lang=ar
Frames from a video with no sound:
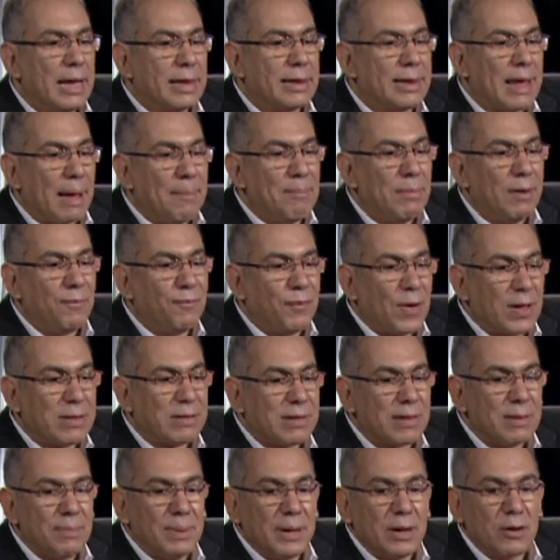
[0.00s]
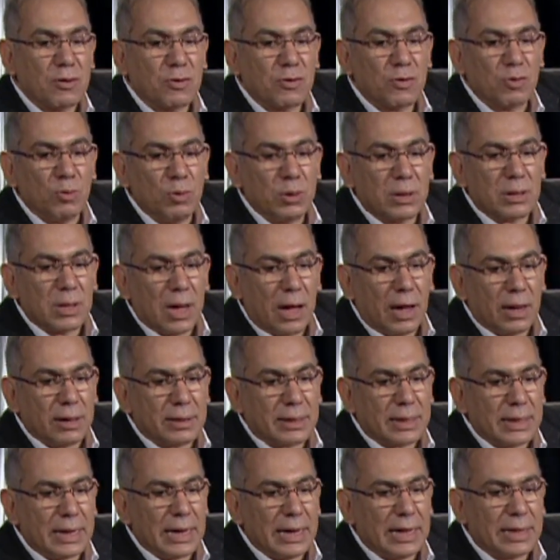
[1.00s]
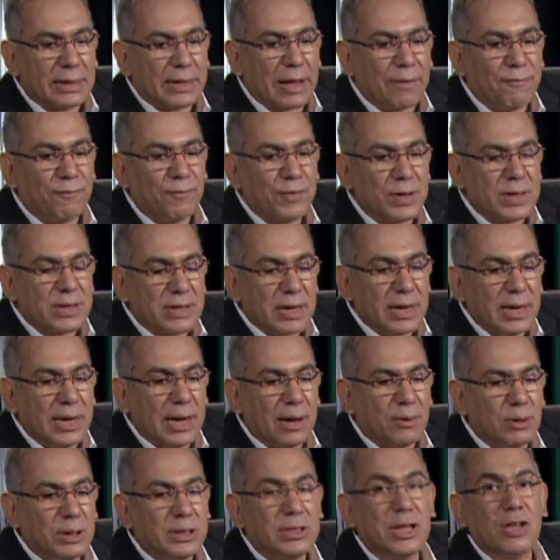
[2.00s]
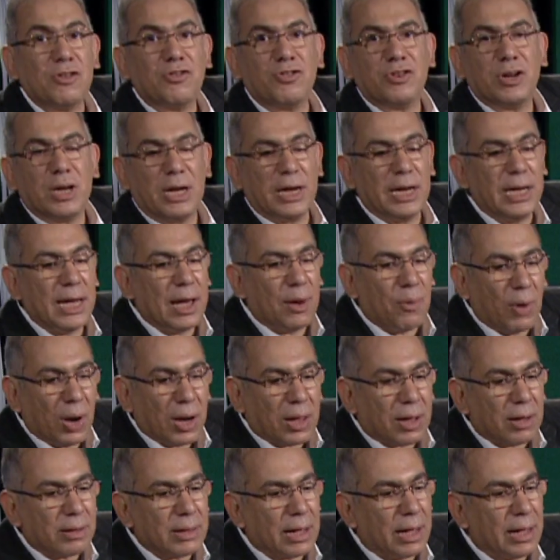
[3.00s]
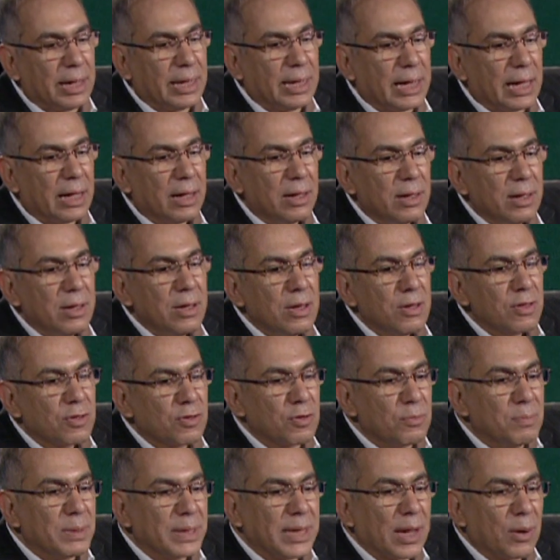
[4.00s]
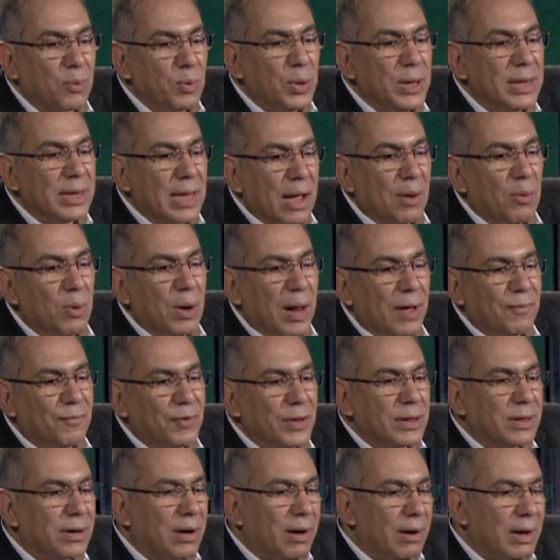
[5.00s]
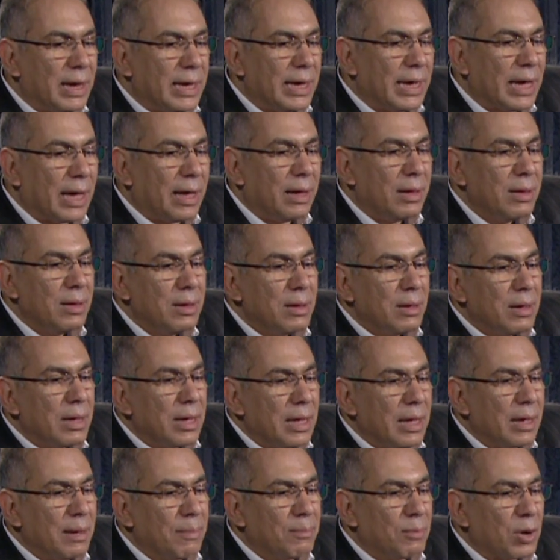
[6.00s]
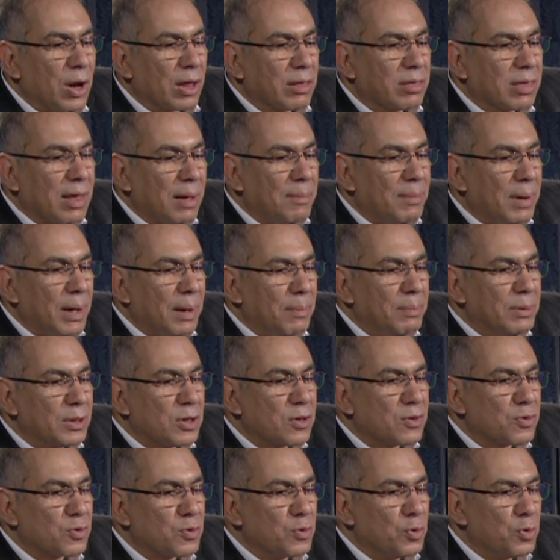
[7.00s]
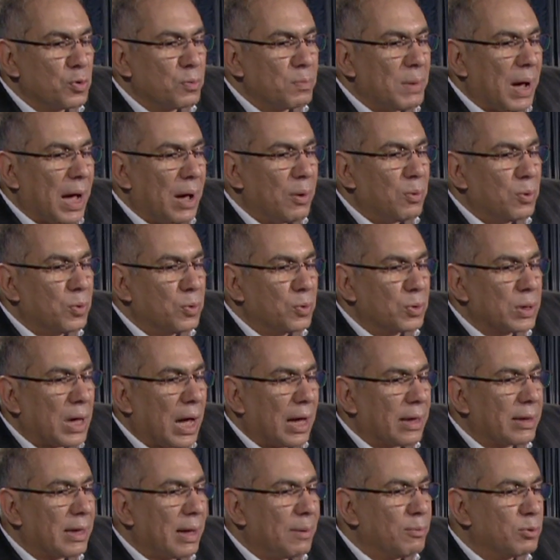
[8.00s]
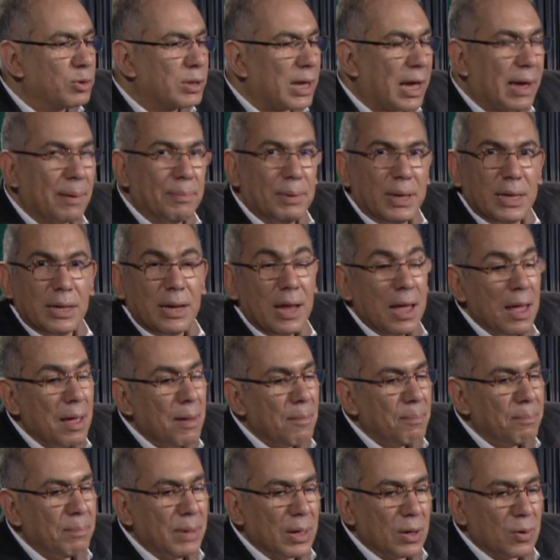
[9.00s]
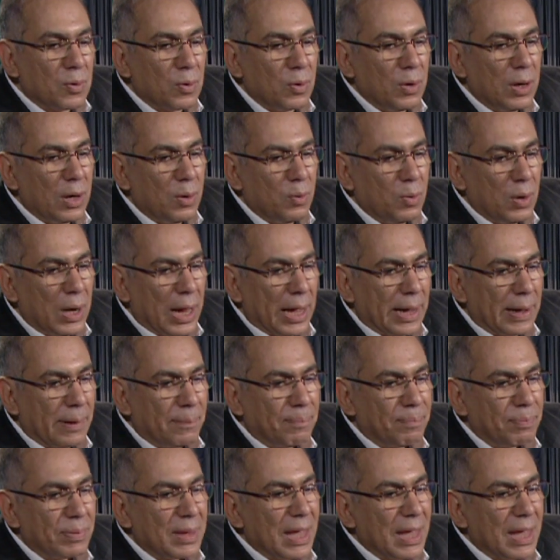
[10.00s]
تم الفصل بين السلطات التنفيذية والتشريعية والقضائية ثم تكوين دولة فيدرالية آه، منظمة بدستور مع وجود أعضاء منتخبين من كل الولاية